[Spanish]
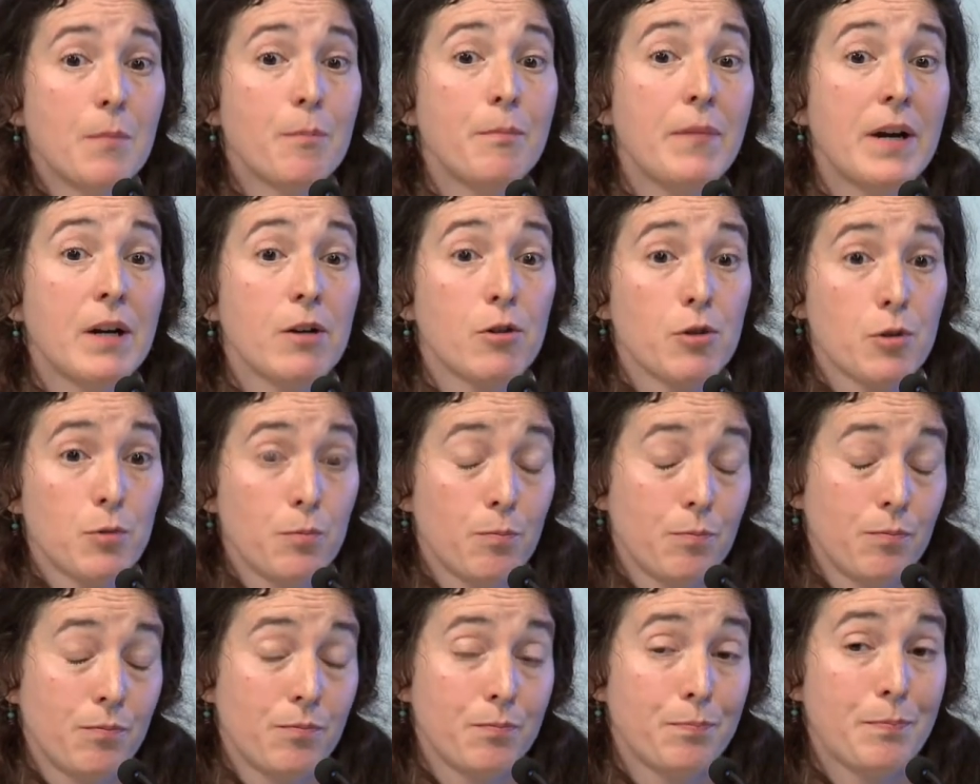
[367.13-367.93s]
pero
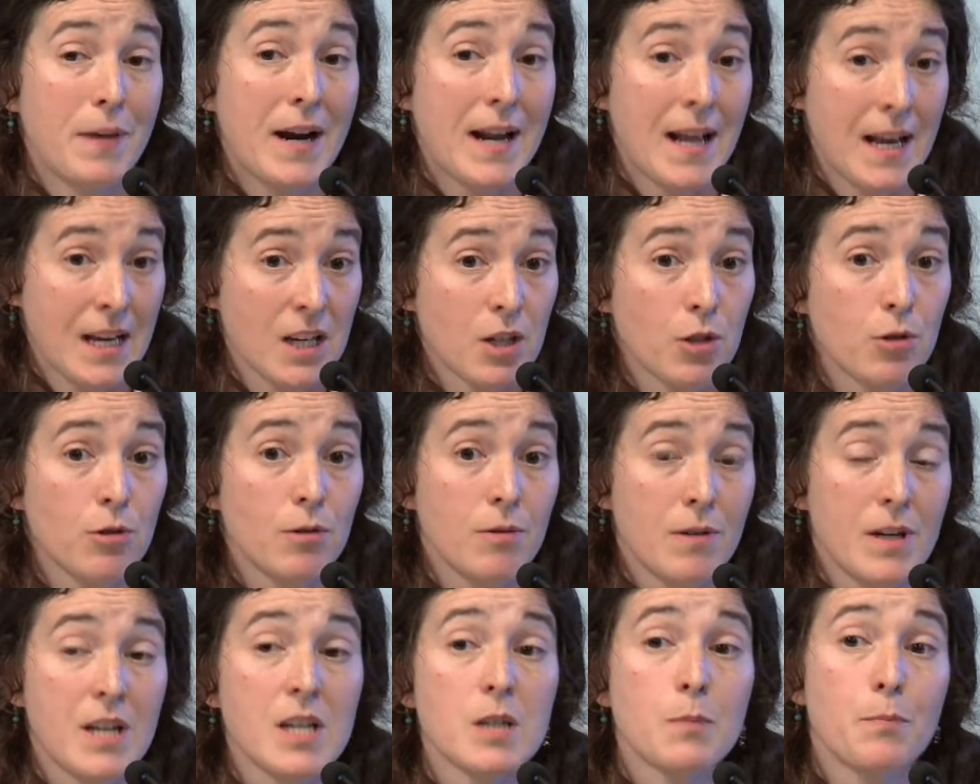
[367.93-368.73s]
para
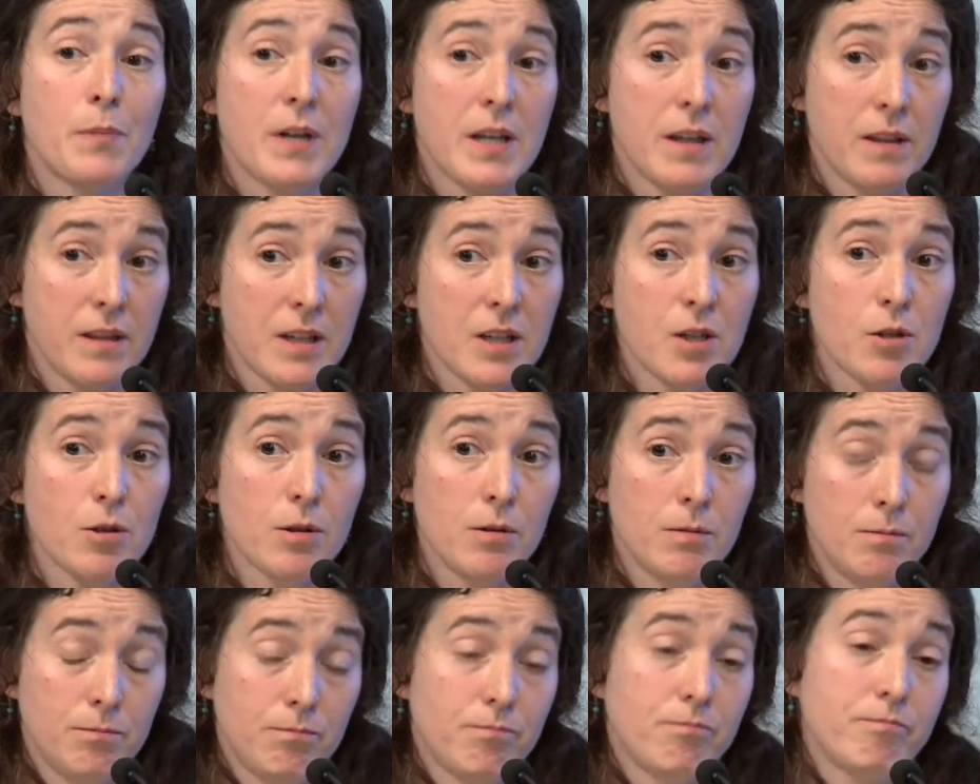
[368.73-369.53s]
eso es
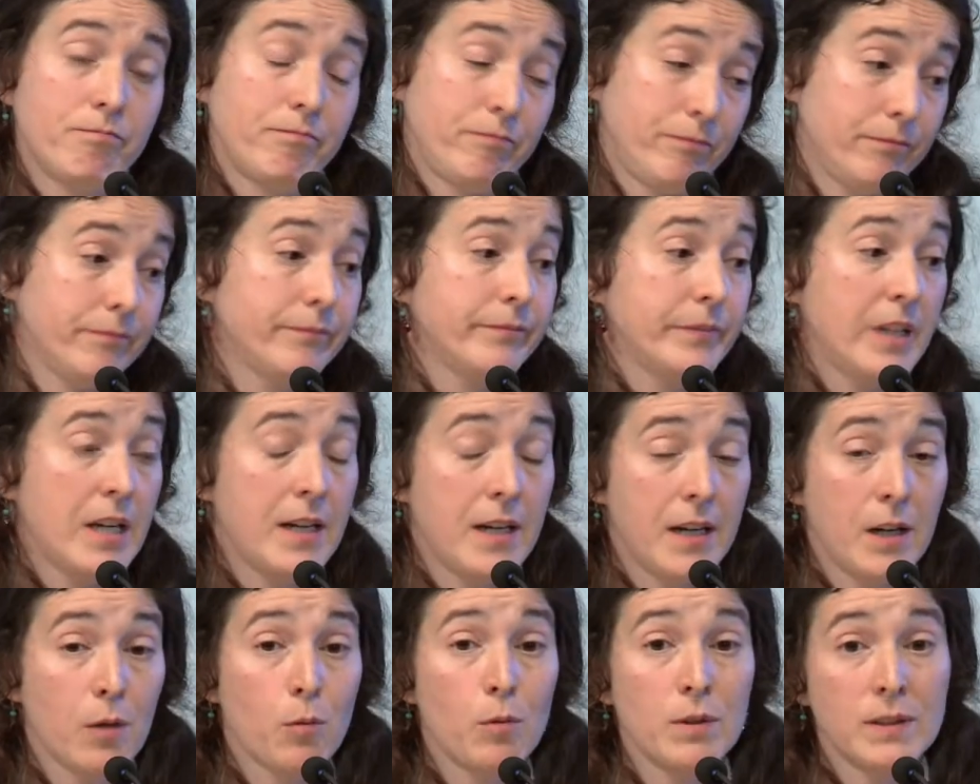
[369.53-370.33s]
preciso
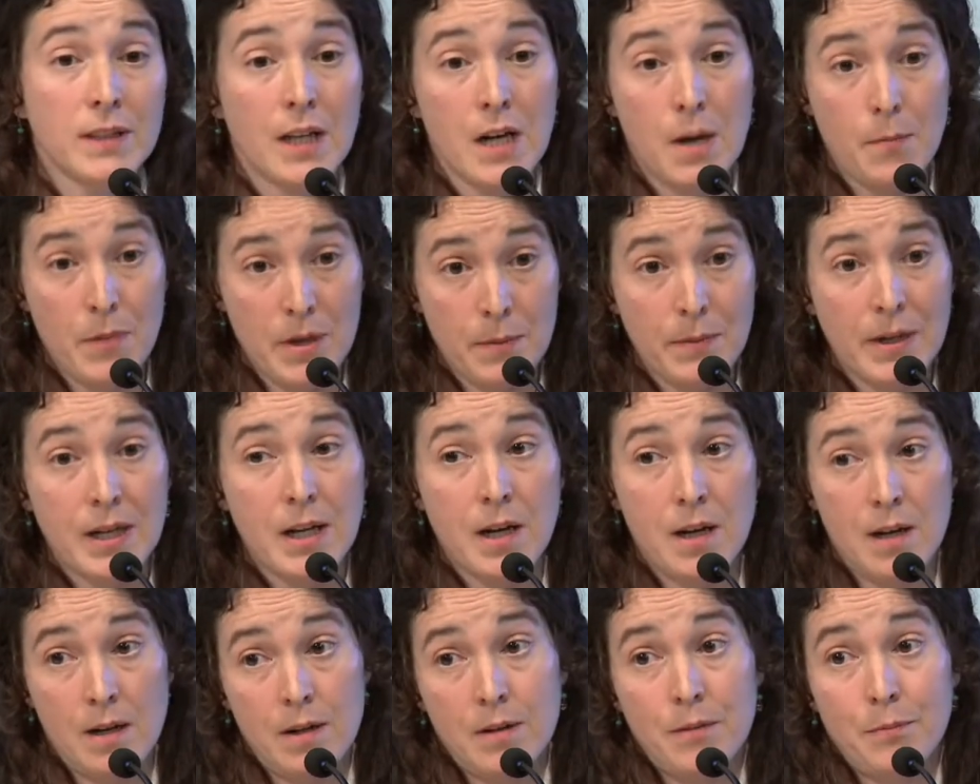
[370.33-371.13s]
tener en cuenta la
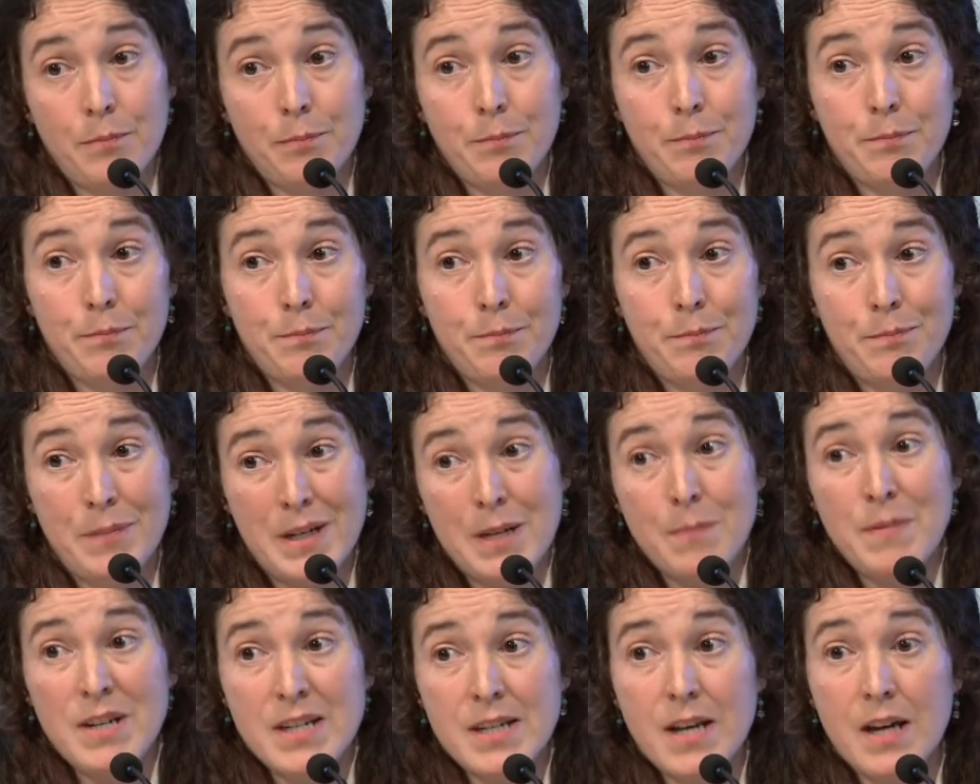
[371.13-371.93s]
primera
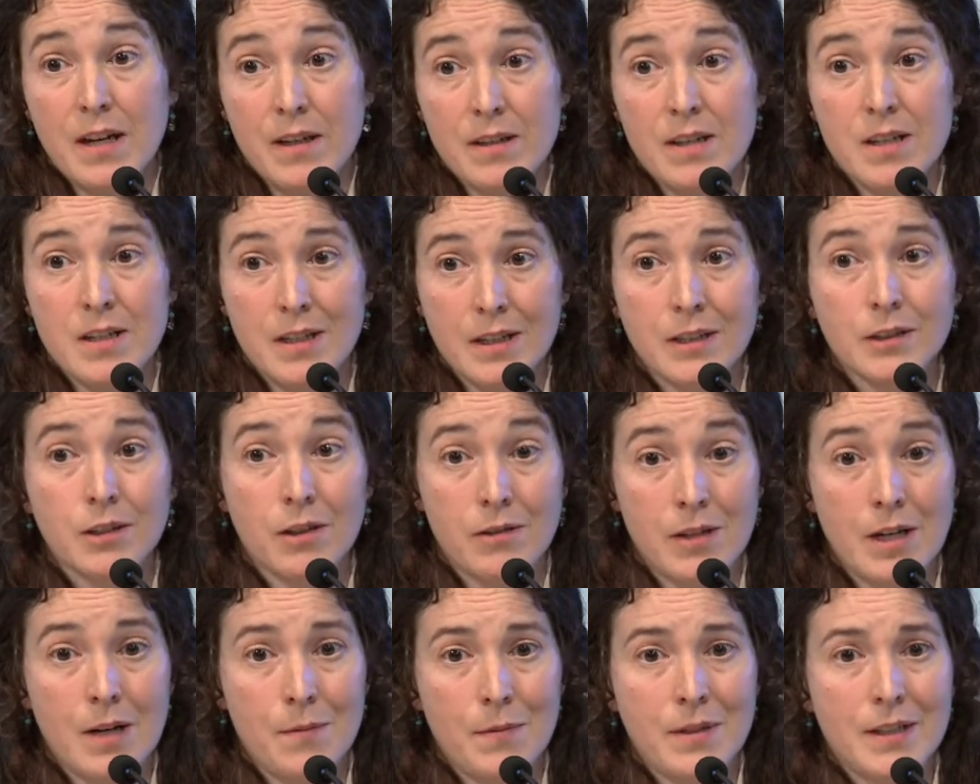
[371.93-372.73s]
premisa que he descrito
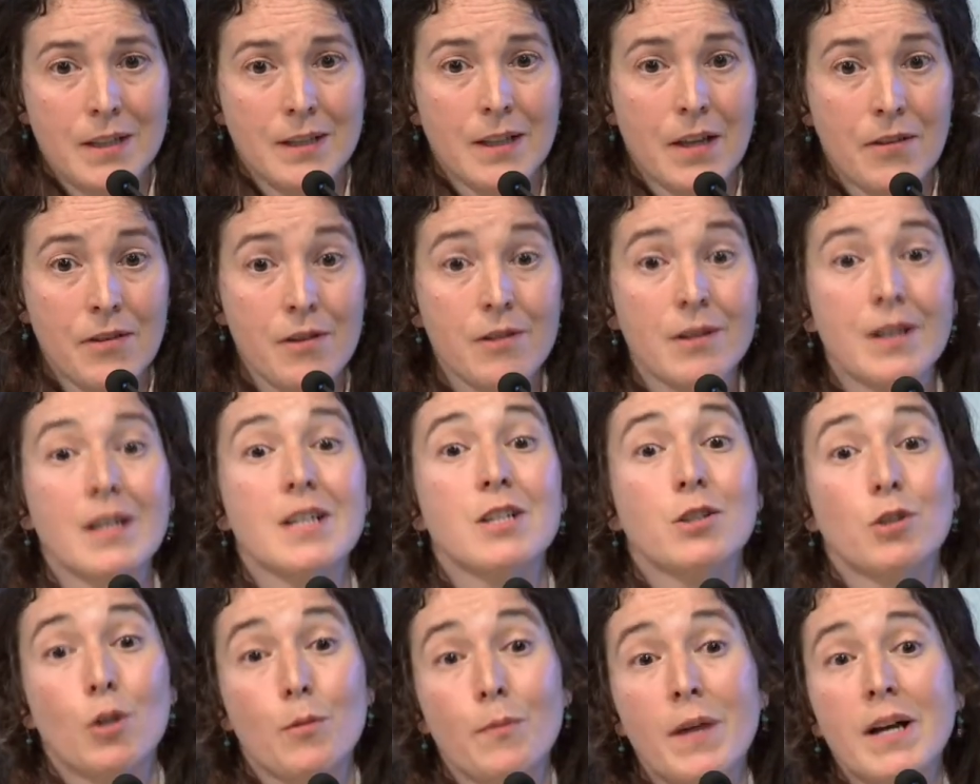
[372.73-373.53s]
de la meditación, que
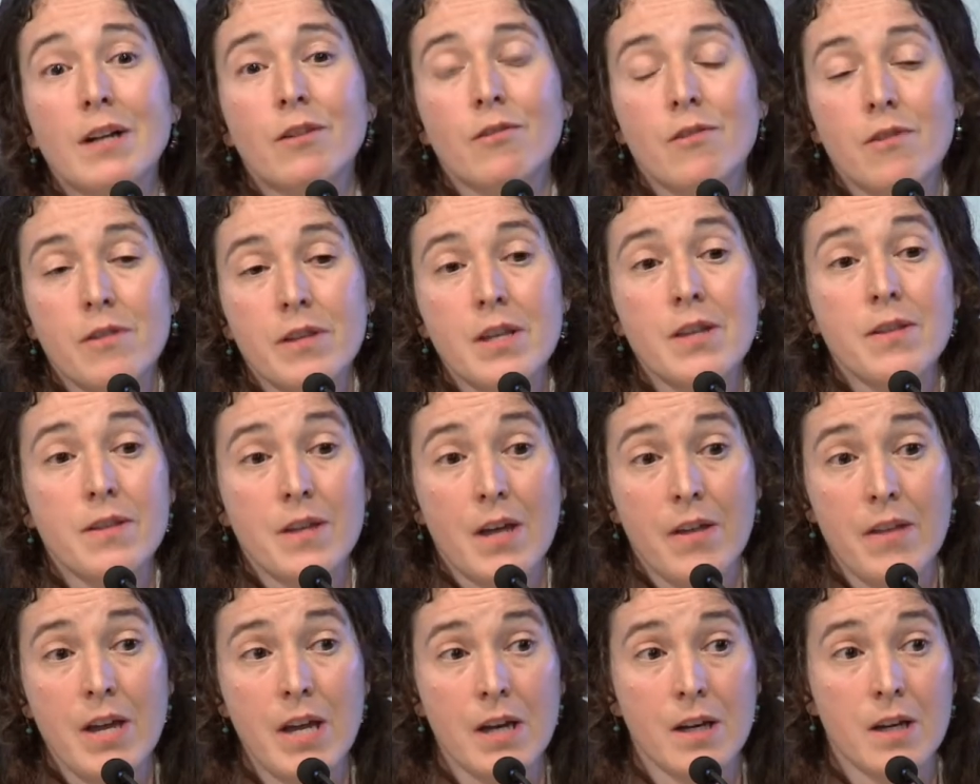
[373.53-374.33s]
es tomar
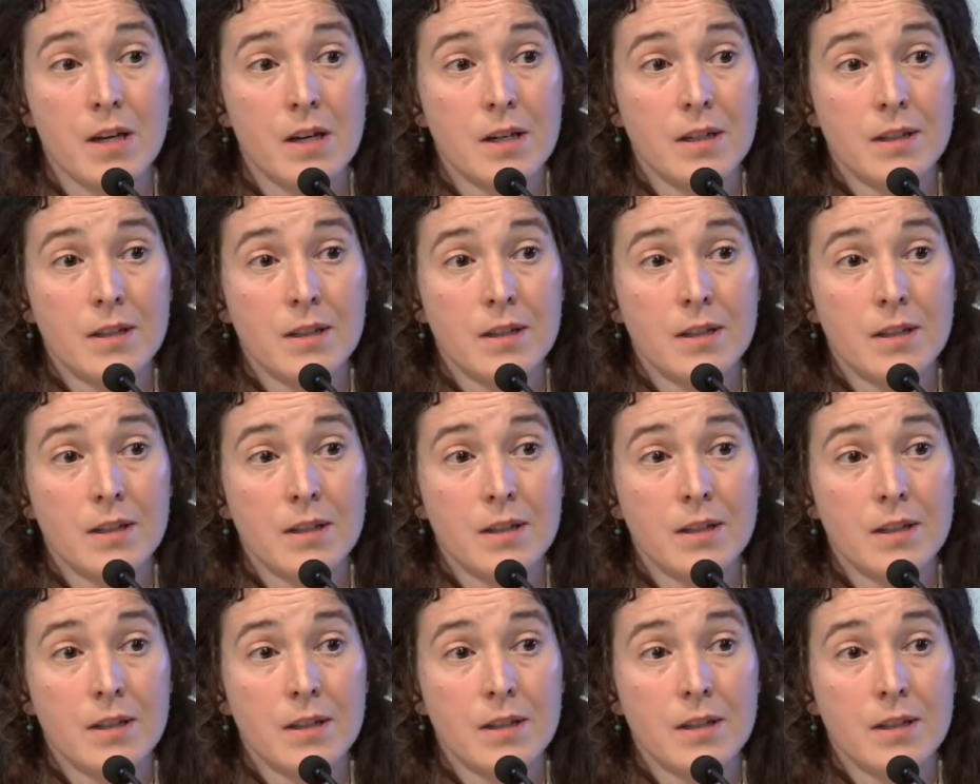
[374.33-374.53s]
conciencia de.